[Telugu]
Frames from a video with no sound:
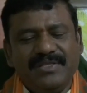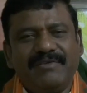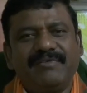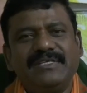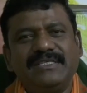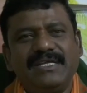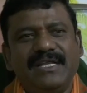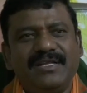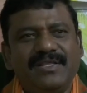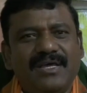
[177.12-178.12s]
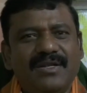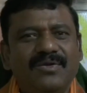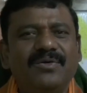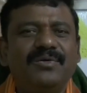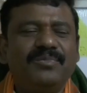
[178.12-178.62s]
దిగ్విజయం చేయాలనే
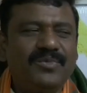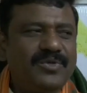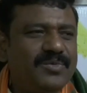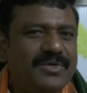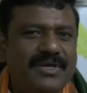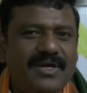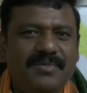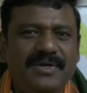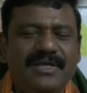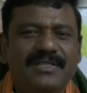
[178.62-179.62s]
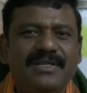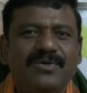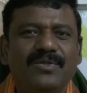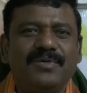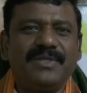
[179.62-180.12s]
దాంట్లో ముందుకు పోతా కాబట్టి అందరికి
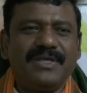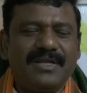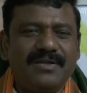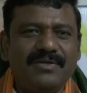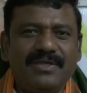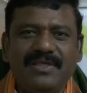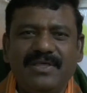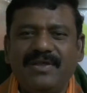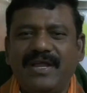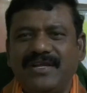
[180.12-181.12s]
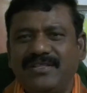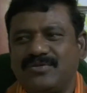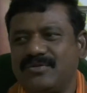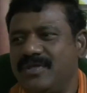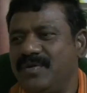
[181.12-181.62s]
కొంతమందికి అట్లా ఇది లైట్
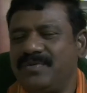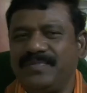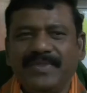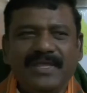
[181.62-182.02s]
తీసుకుందాము